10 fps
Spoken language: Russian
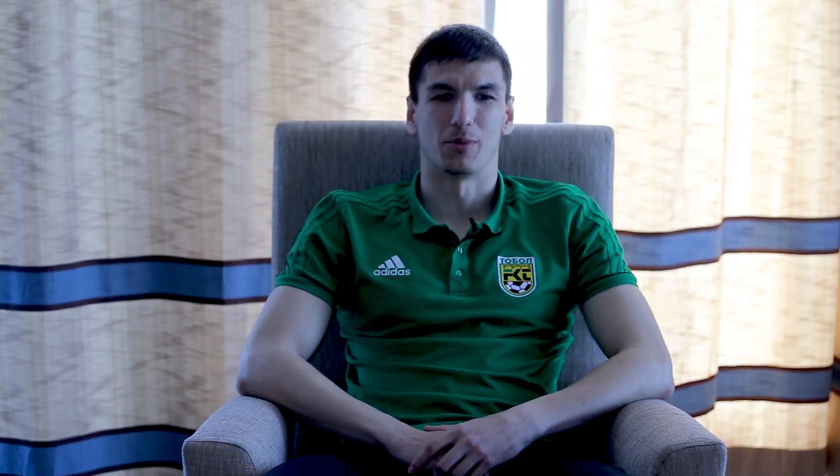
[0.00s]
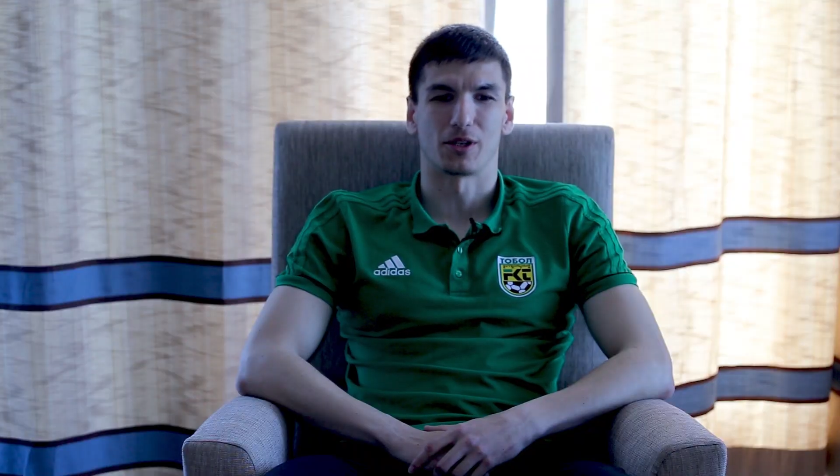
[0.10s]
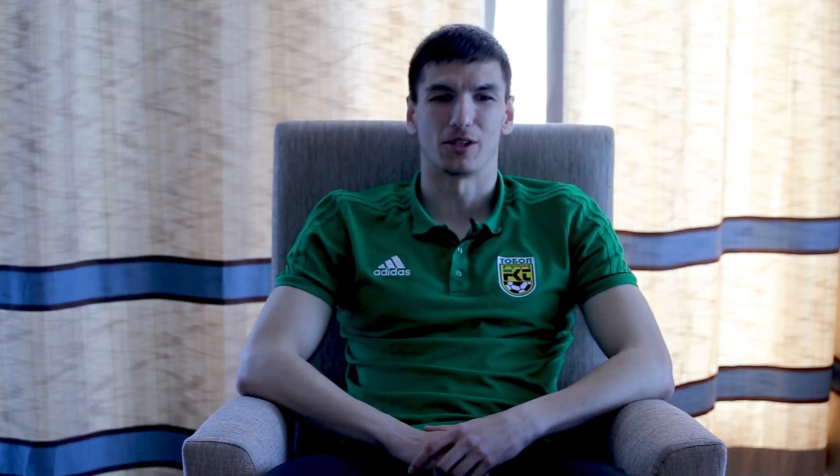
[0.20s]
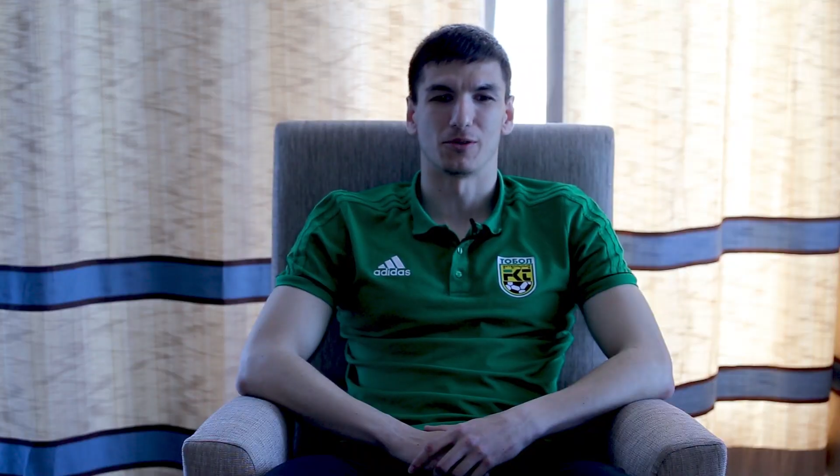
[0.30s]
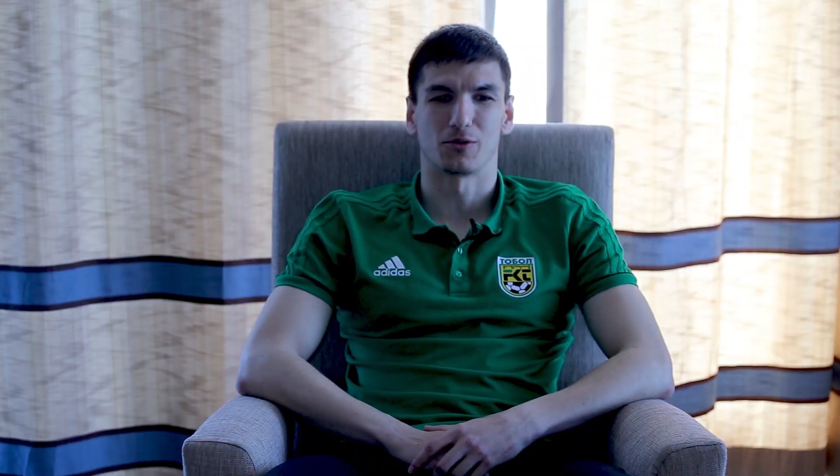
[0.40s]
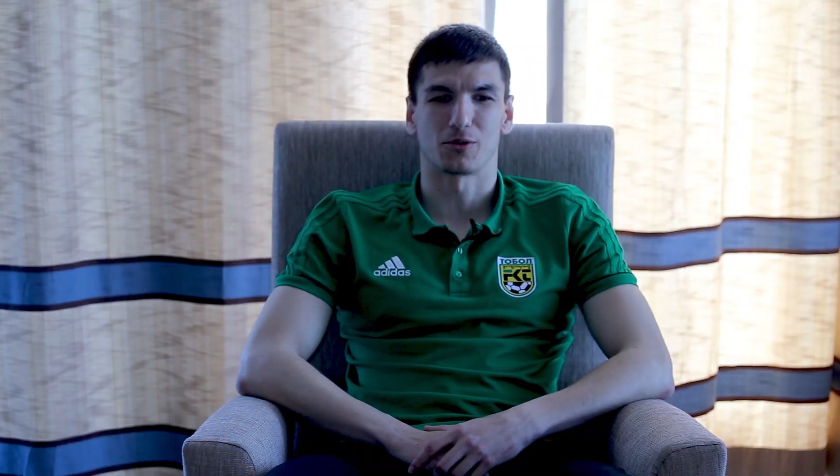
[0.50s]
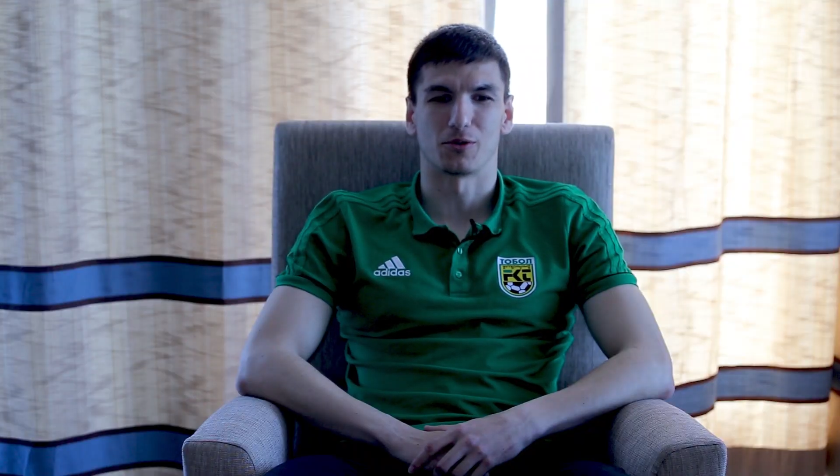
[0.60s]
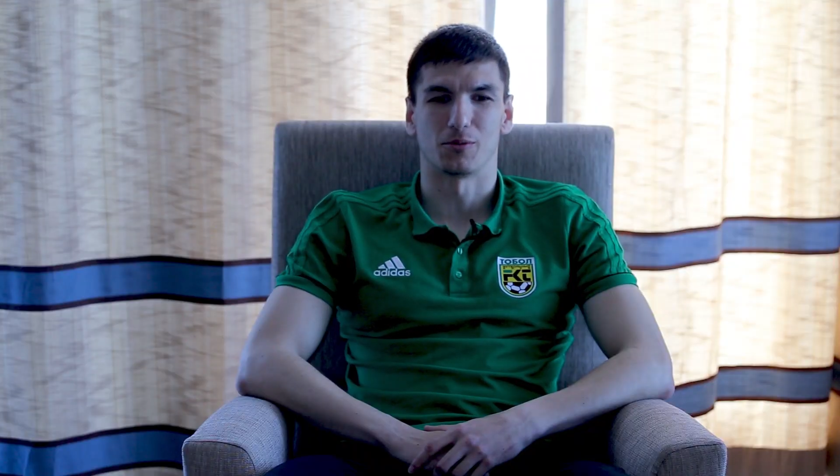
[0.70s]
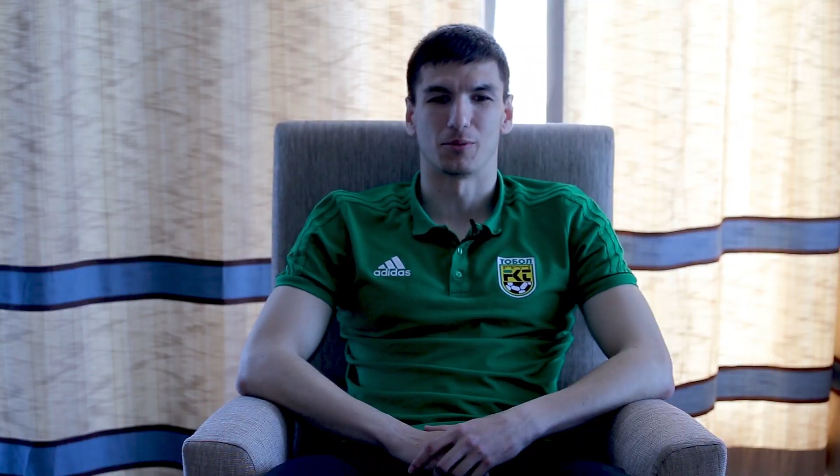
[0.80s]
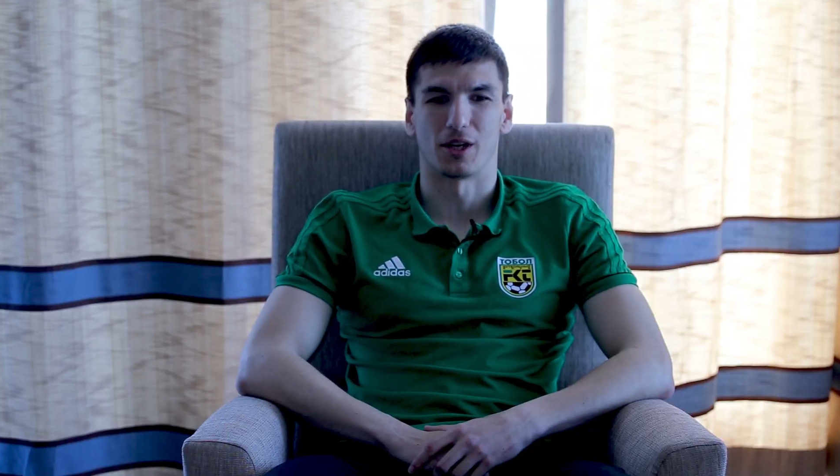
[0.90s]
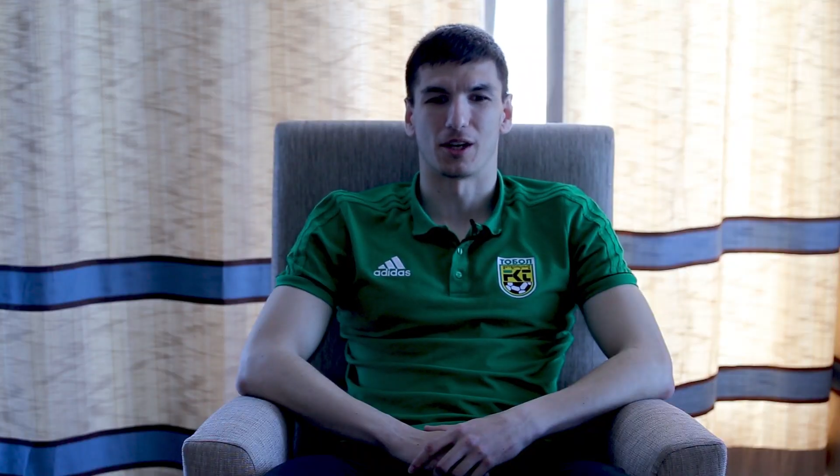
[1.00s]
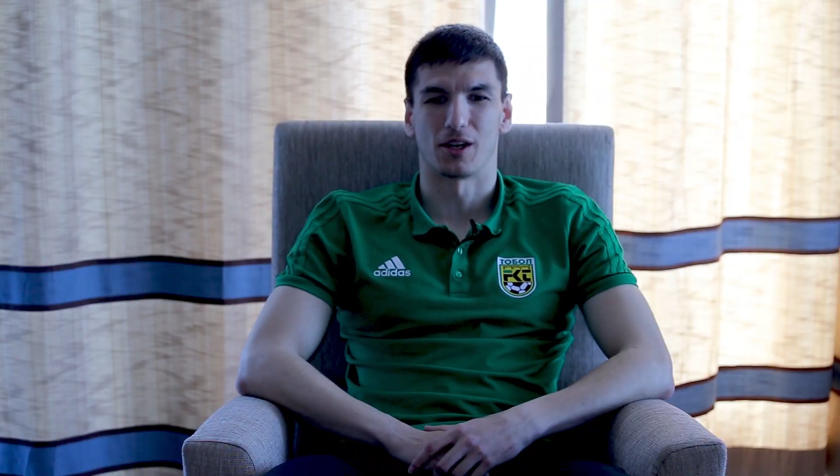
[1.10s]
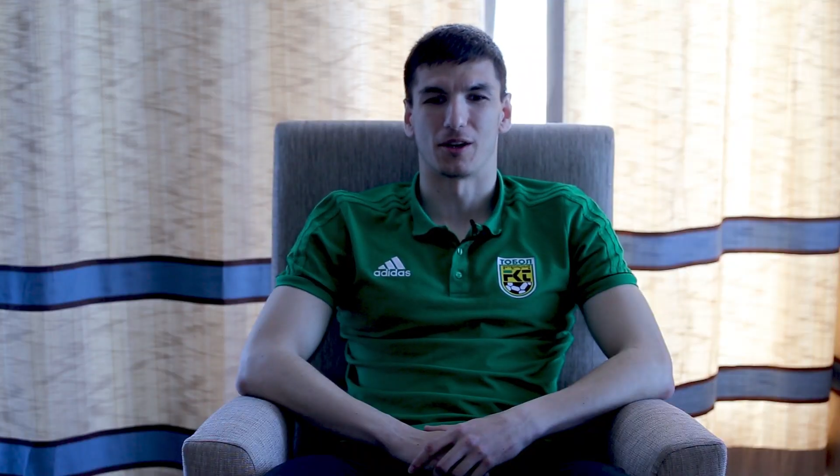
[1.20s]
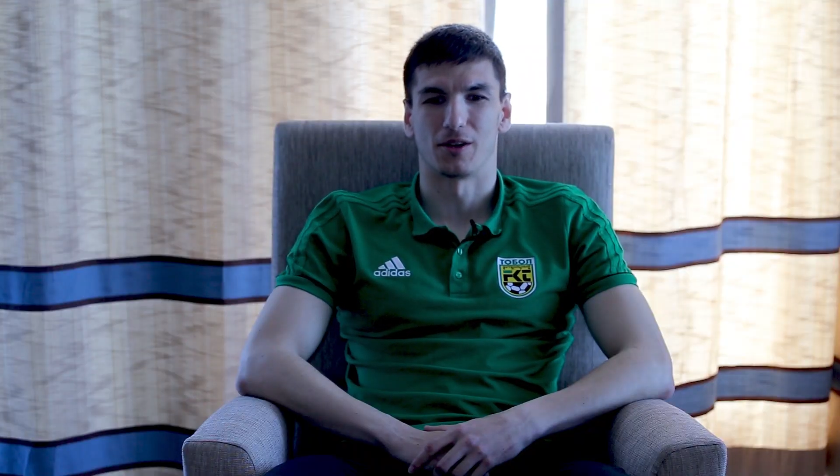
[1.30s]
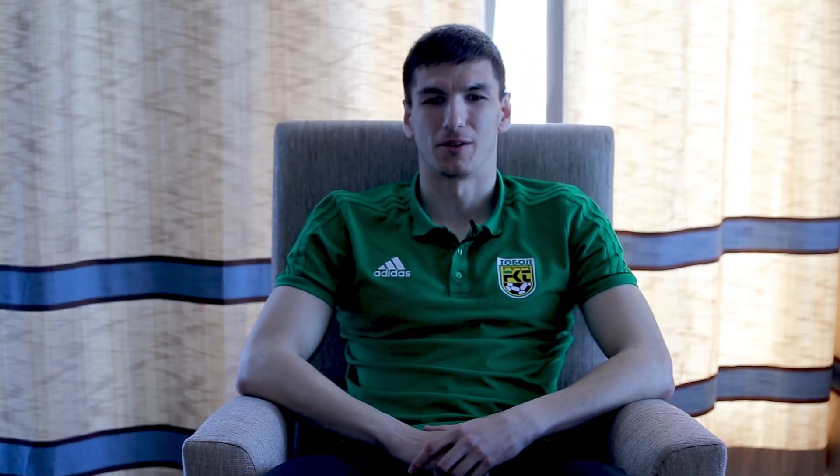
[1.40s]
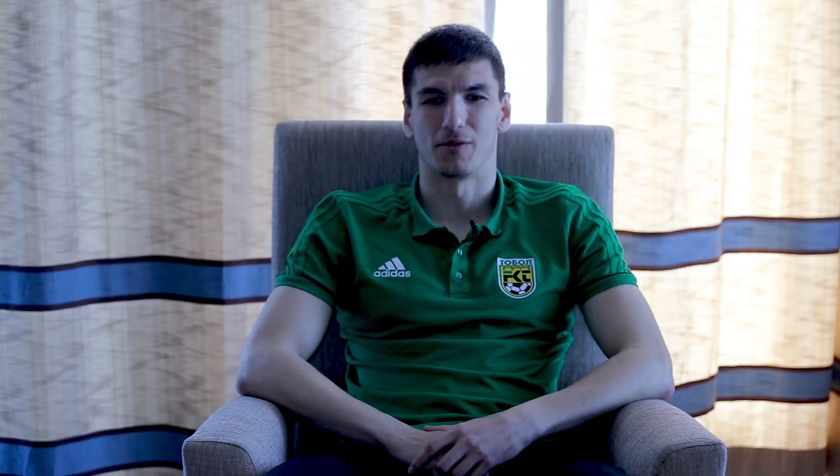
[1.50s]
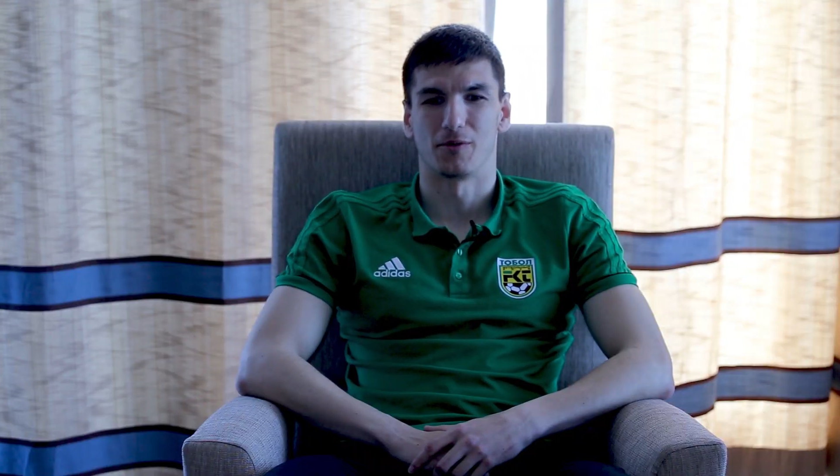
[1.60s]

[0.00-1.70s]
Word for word: покинуть клуб. Я